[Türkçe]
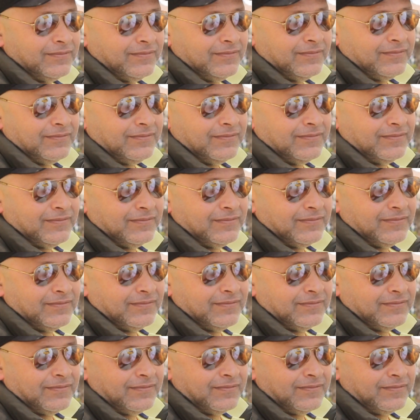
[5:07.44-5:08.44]
Salgın
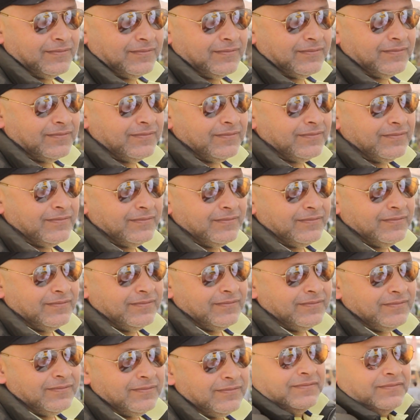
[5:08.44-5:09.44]
sizce insan
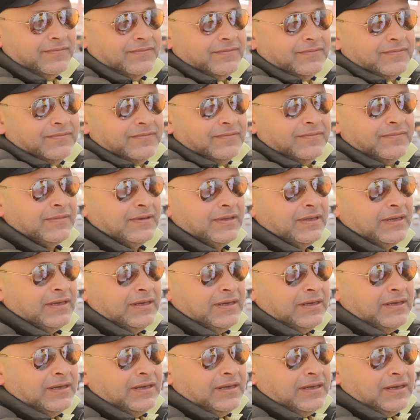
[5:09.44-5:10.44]
yapımı mı yoksa
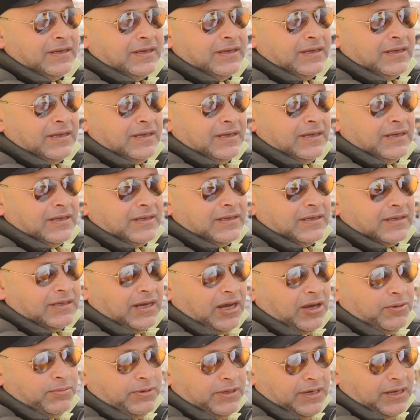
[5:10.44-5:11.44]
evrimin bir süreci mi?
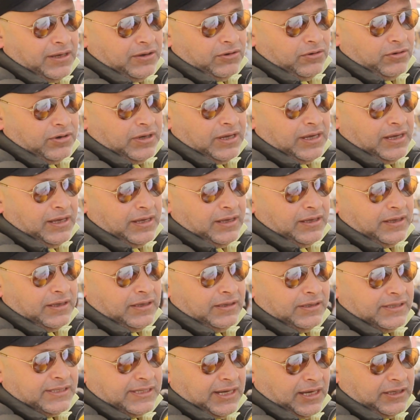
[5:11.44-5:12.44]
Tahmine göre
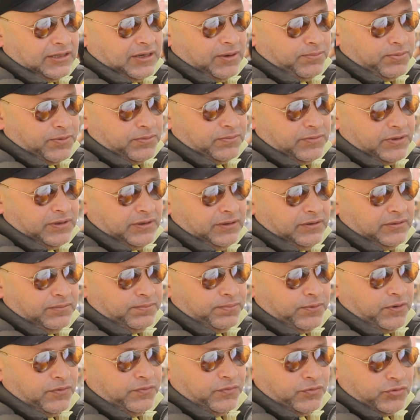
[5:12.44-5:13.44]
insan yapımı
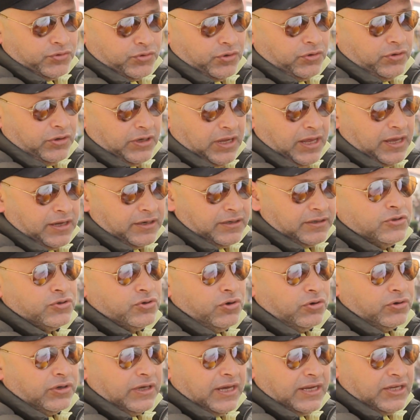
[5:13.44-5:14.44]
profesörler,
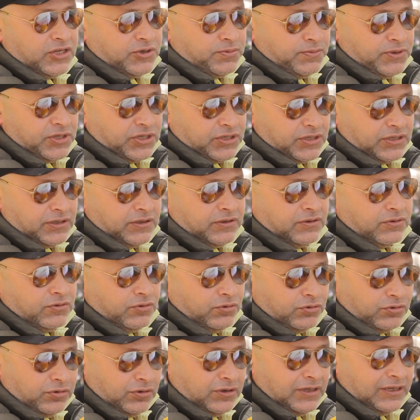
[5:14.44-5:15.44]
çok gelişmiş
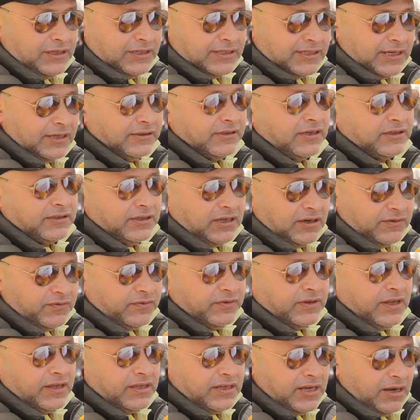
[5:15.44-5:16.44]
kültürlü insanlar
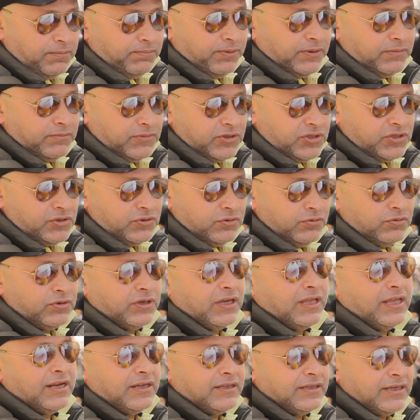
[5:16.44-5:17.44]
tarafından yapılmış
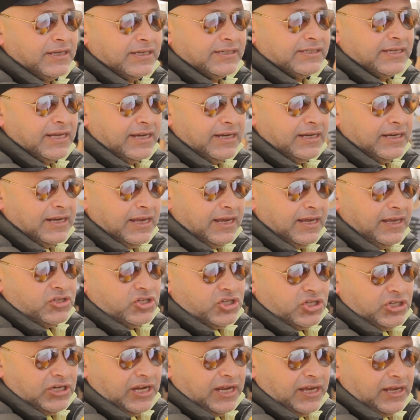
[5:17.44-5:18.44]
ülkelerin desteğiyle
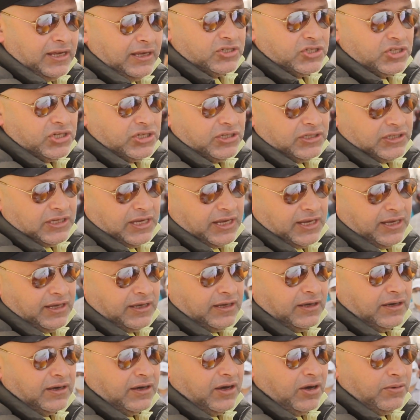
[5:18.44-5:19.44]
Çin'e, Çin'de
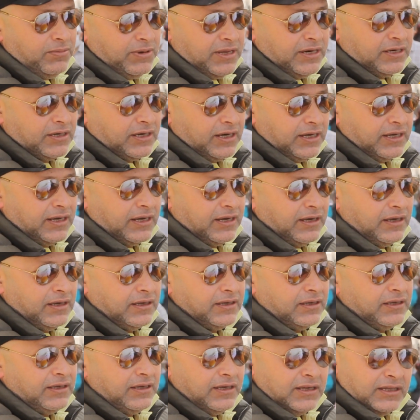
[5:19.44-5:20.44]
Amerika'ya,
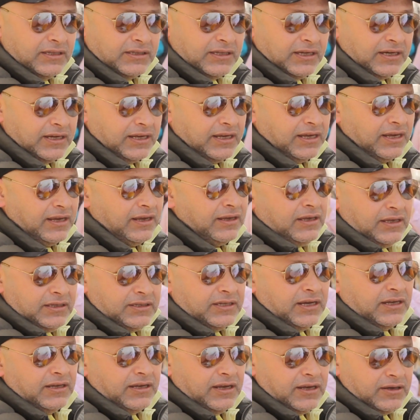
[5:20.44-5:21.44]
İngiltere'ye,
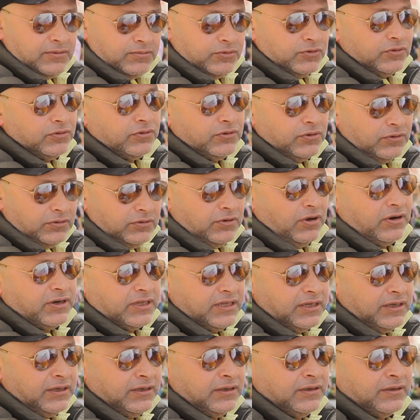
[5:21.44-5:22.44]
İtalya'ya bunu
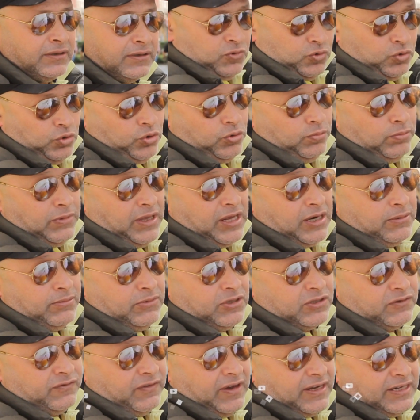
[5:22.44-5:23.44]
gönderdi.
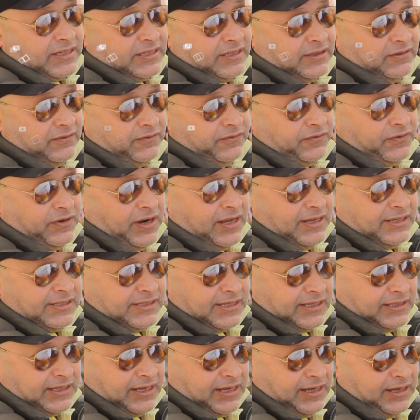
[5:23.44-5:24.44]
Duyumlarımız var.
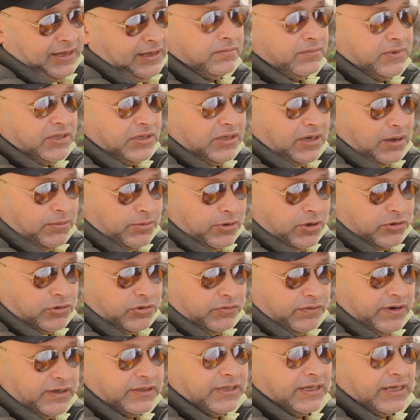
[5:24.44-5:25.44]
Fransa'da bir
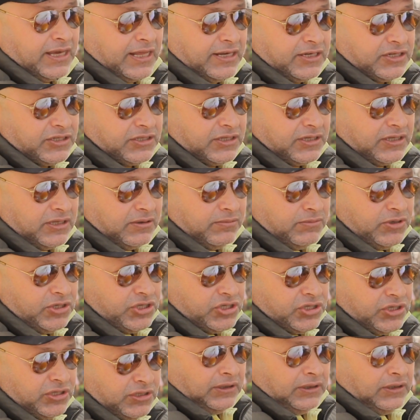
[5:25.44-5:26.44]
laboratuvarda
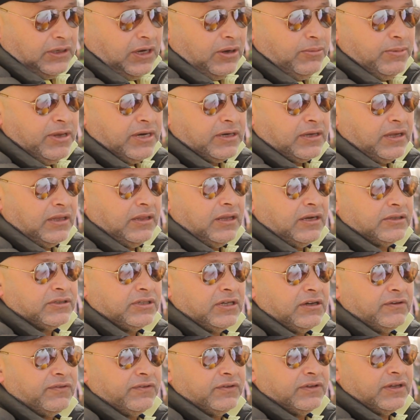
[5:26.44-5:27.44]
geliştirilmiş. E, Amerikalılar
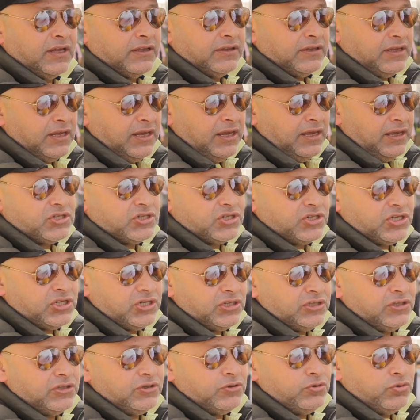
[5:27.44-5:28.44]
tarafından da
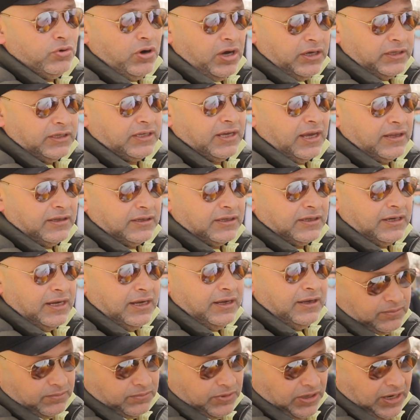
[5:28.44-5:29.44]
Çin Yuan
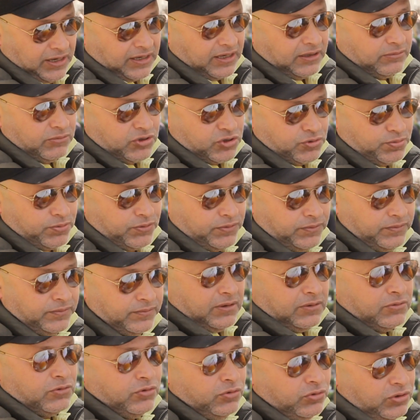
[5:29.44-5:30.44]
kentine bırakılmış bu.
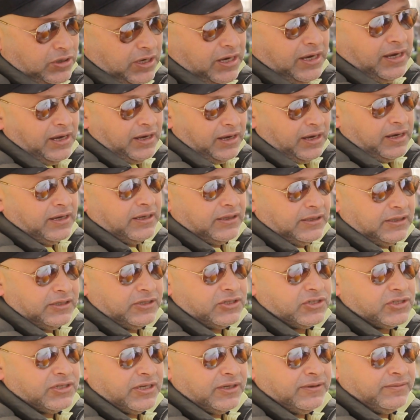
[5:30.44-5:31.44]
Dünyaya yayıldı
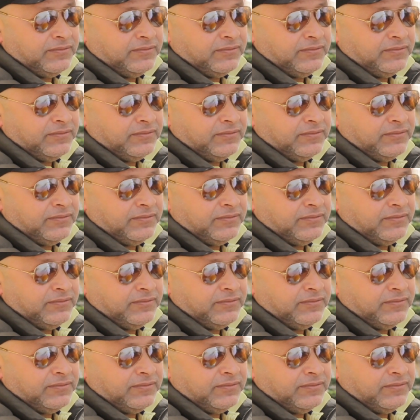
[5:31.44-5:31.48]
işte.